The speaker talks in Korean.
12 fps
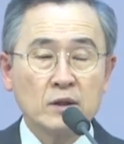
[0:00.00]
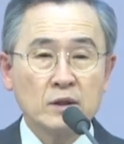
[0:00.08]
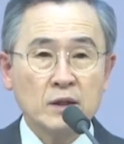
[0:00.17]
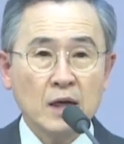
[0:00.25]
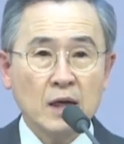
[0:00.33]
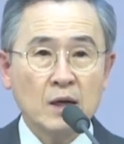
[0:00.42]

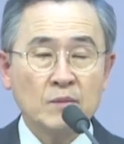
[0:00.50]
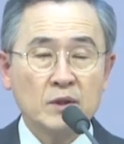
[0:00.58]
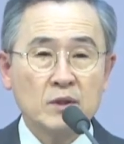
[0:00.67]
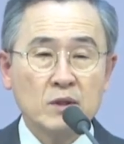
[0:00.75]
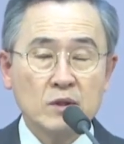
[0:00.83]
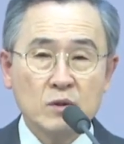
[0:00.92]

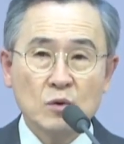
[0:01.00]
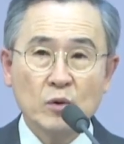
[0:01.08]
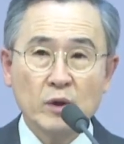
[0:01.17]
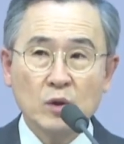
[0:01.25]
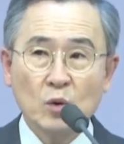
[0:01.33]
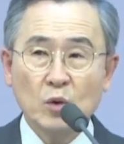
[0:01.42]
사람이
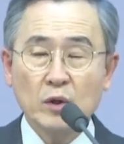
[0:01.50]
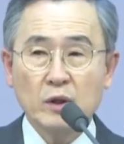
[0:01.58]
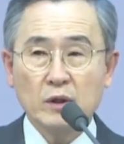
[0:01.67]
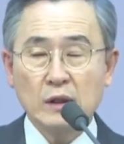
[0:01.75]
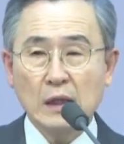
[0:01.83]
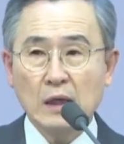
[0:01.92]
스스로의
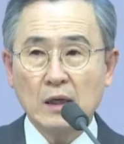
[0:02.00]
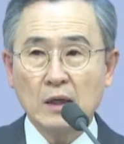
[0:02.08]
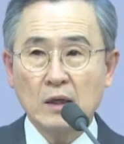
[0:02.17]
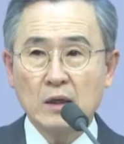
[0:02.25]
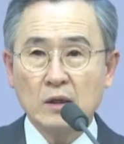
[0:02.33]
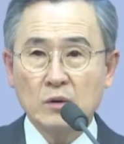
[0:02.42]
노력이나
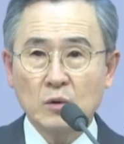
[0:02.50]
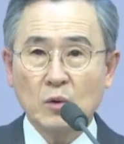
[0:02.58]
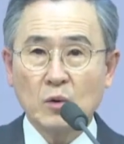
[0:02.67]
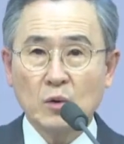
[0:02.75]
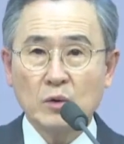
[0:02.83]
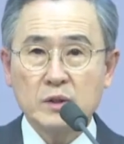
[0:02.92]

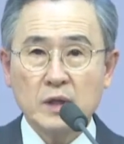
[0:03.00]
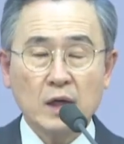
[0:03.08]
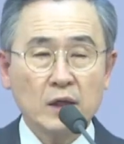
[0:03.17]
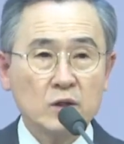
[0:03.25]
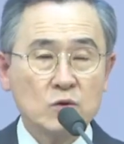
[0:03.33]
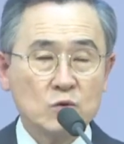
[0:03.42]
또
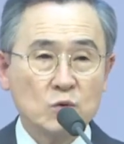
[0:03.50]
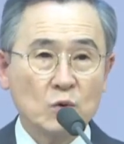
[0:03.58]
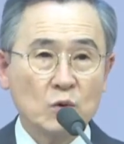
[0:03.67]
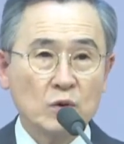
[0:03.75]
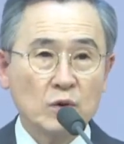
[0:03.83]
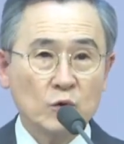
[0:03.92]
자기
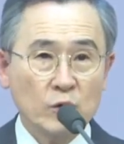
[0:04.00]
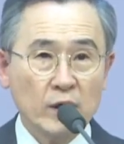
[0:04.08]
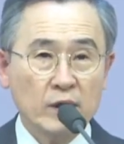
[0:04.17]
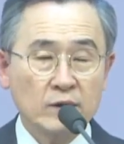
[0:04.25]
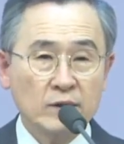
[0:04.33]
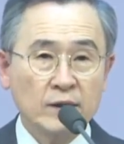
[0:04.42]
수고를
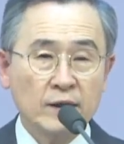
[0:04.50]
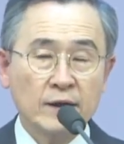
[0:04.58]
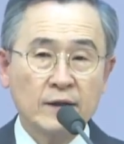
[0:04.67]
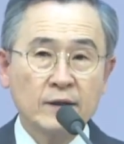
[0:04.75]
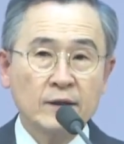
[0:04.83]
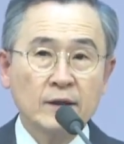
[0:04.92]

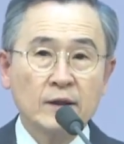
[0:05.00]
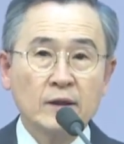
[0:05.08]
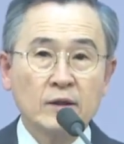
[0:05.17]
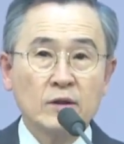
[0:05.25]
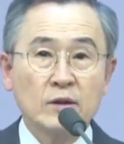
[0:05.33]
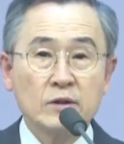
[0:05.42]
꾀하는데
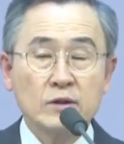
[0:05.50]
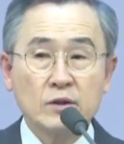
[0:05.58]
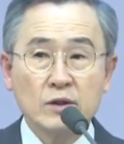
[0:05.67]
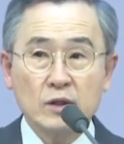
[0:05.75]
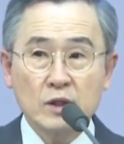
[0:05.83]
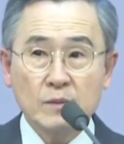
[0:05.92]

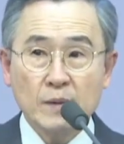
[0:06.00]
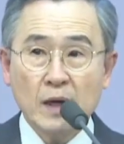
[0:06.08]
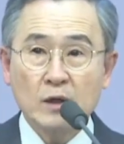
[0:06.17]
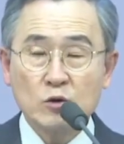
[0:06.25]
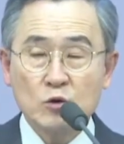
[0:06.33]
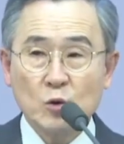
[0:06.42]
그것은
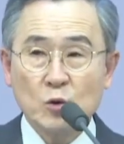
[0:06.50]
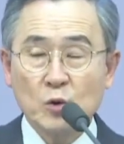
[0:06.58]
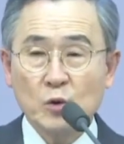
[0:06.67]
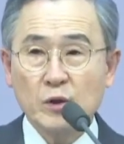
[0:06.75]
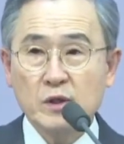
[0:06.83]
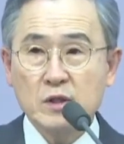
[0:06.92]
이방
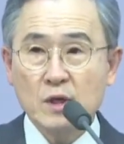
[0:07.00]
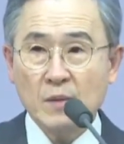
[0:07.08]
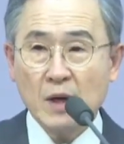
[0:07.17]
종교에서의